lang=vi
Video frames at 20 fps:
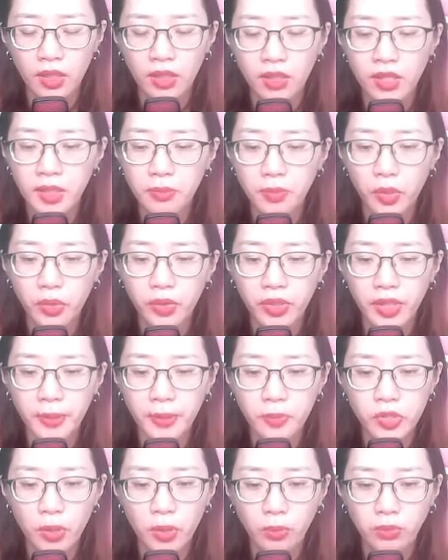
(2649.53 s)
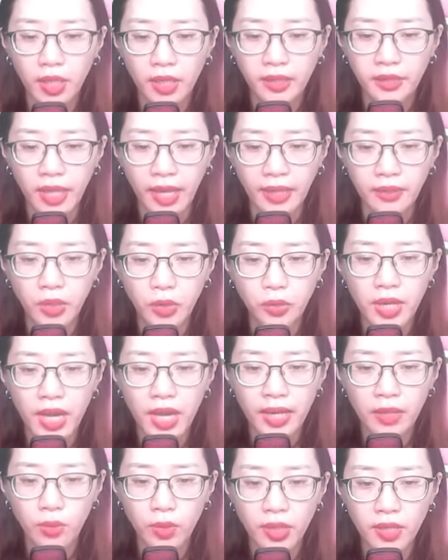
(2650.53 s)
Linh miêu kiếm trong tay tả tiểu
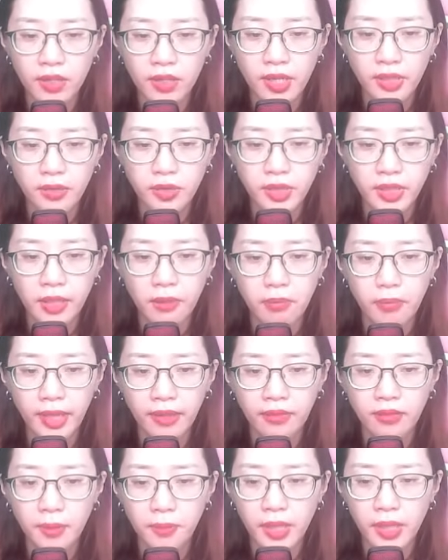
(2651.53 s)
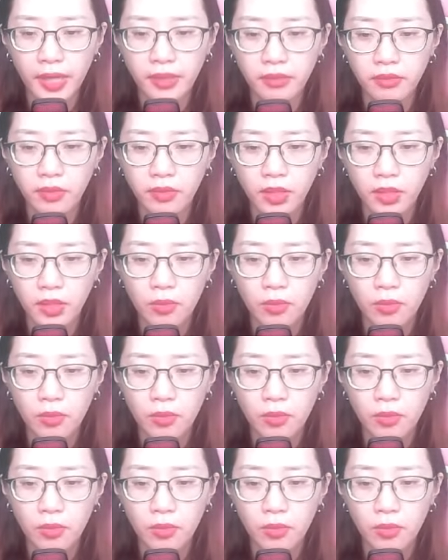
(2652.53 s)
đa lóe lên sắc bén lấp lánh,